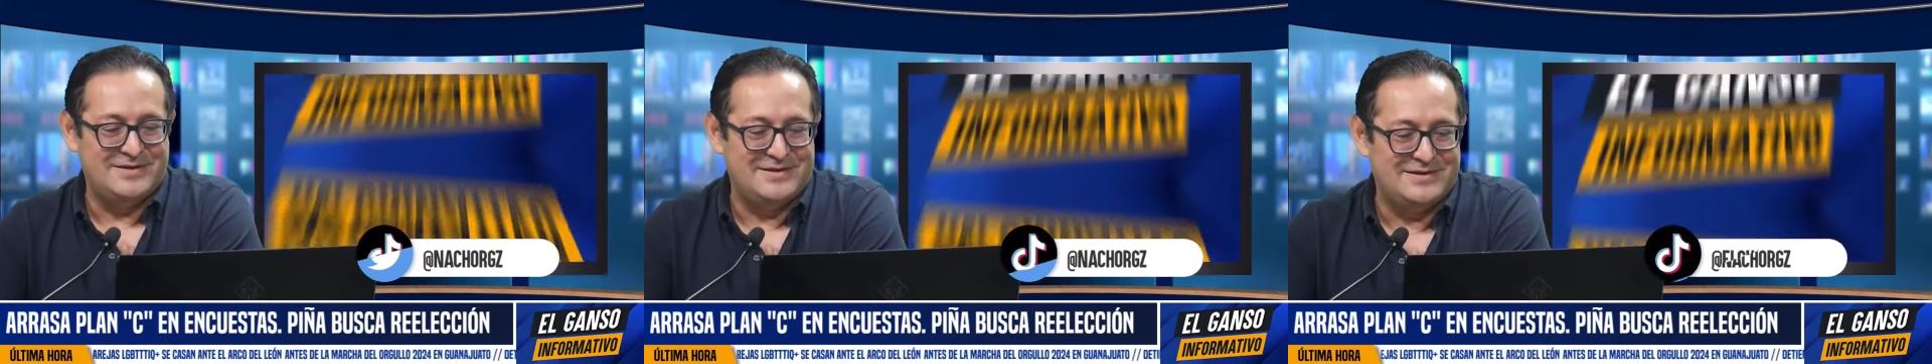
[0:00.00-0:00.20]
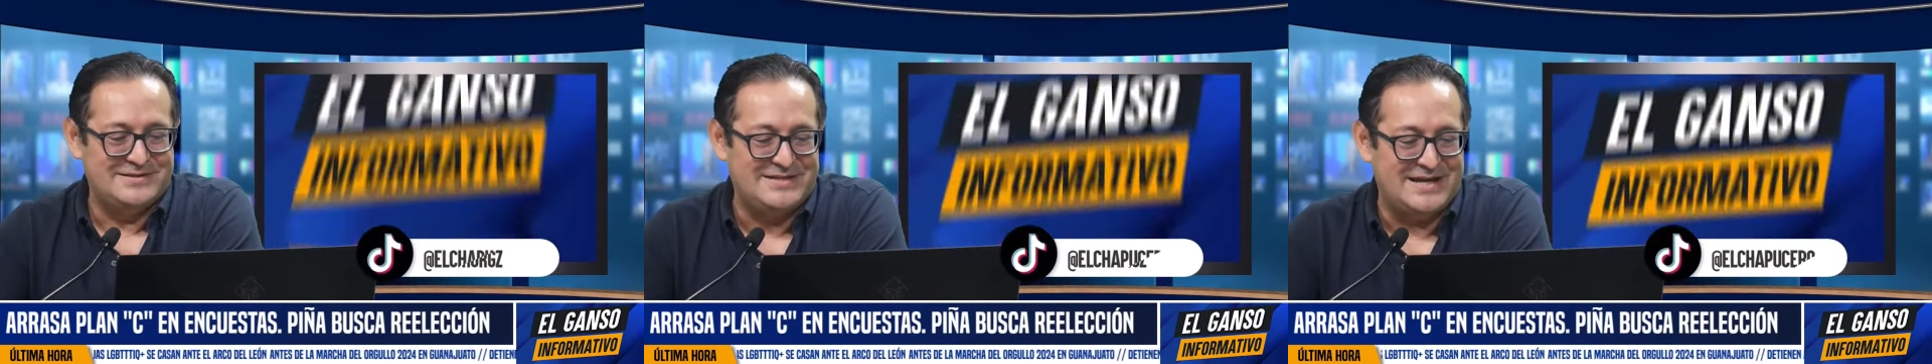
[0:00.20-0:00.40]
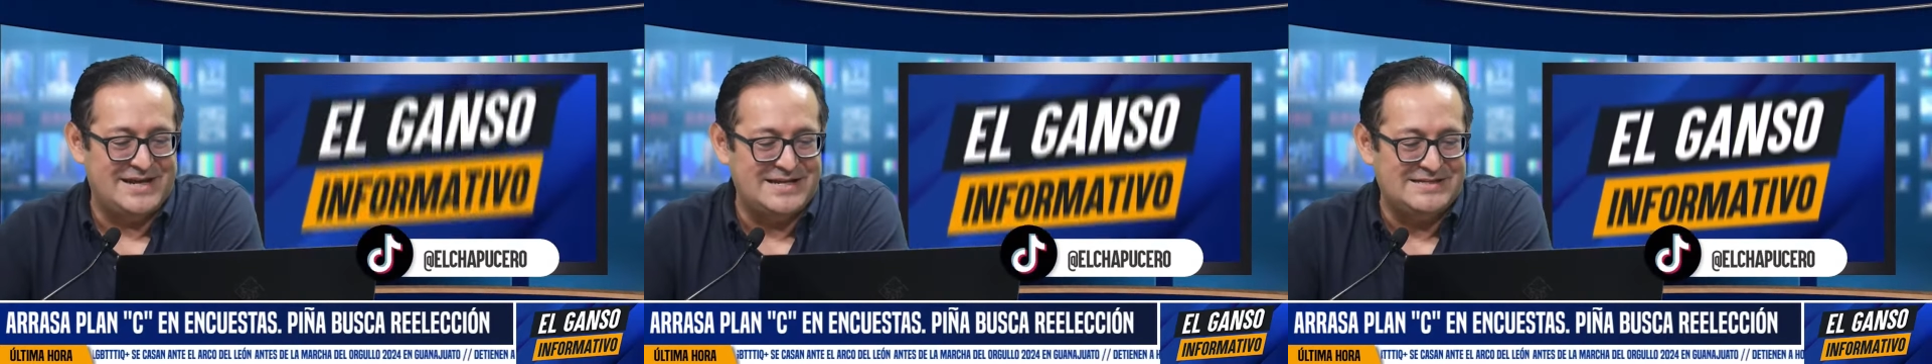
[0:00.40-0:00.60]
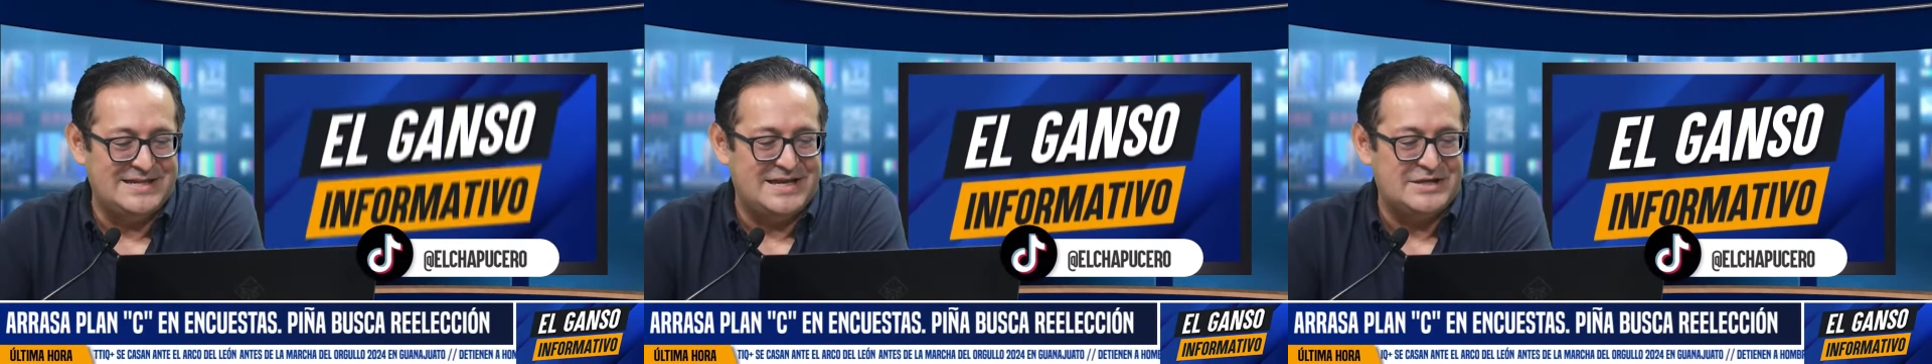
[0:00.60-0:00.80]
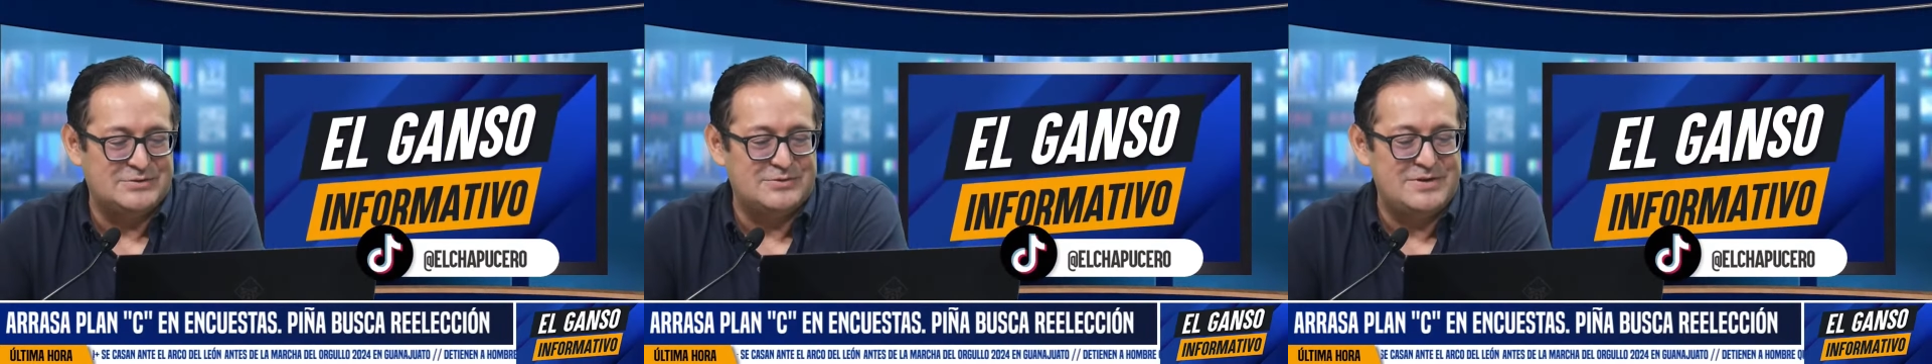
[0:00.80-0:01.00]
O sea, que dicen
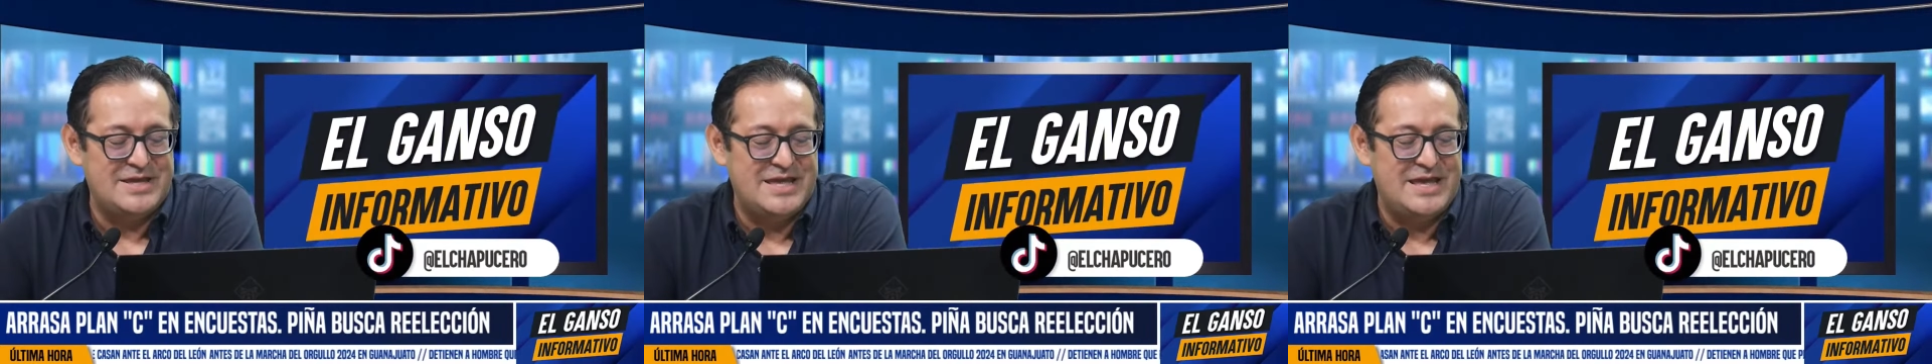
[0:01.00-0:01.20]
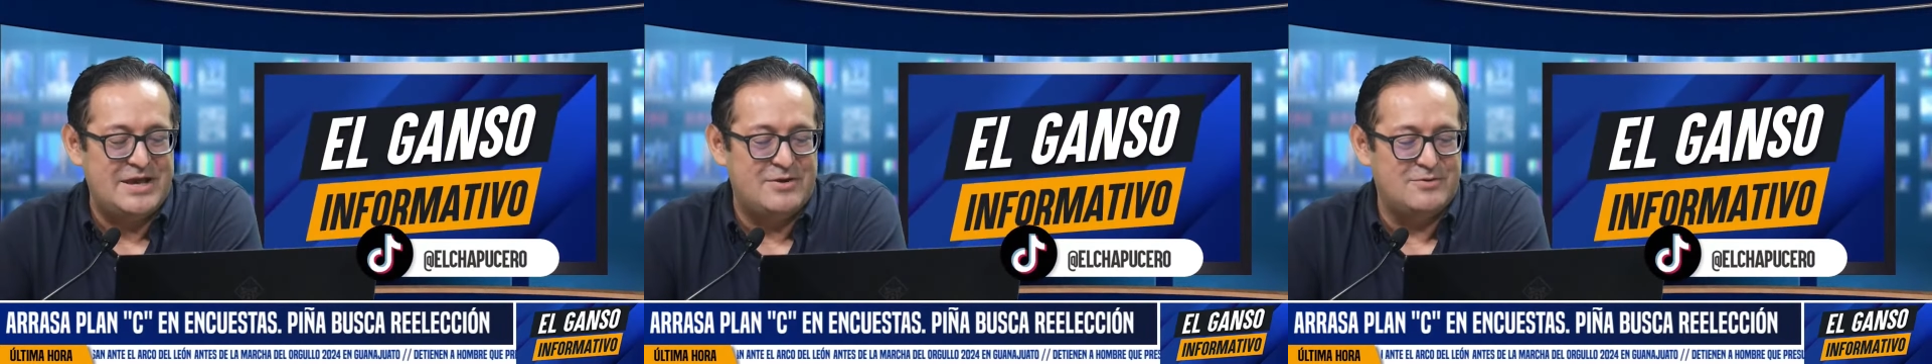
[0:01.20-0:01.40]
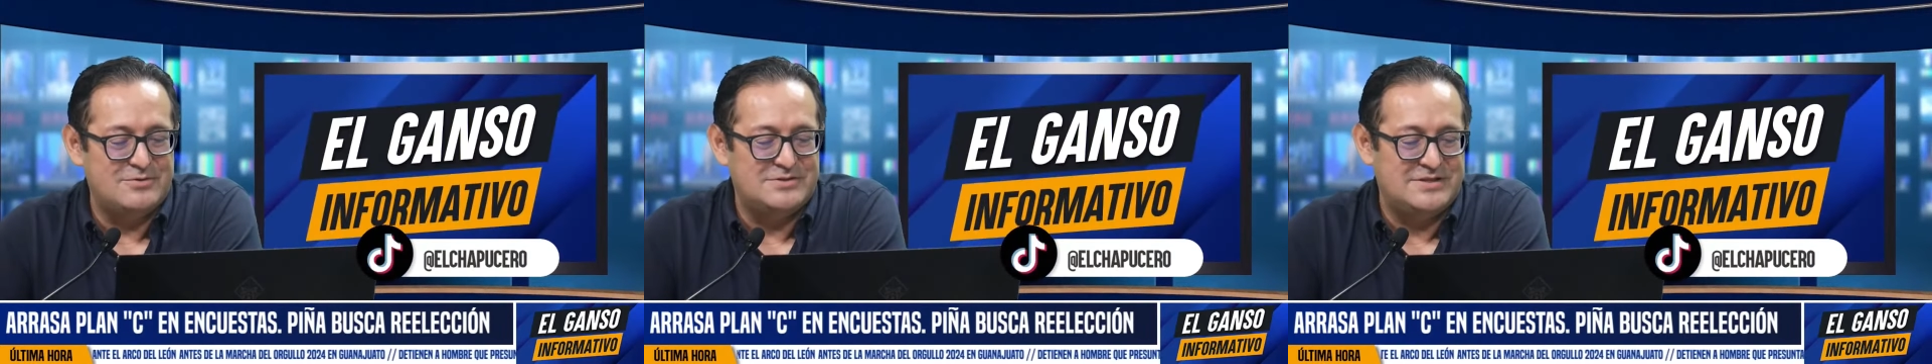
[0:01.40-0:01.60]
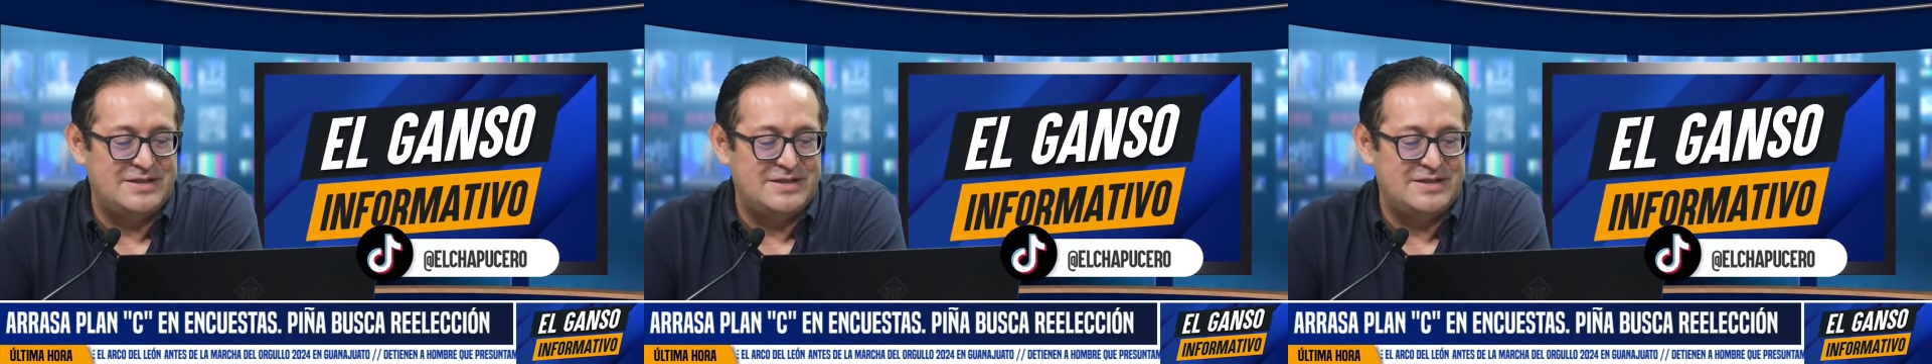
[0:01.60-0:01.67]
que son hijos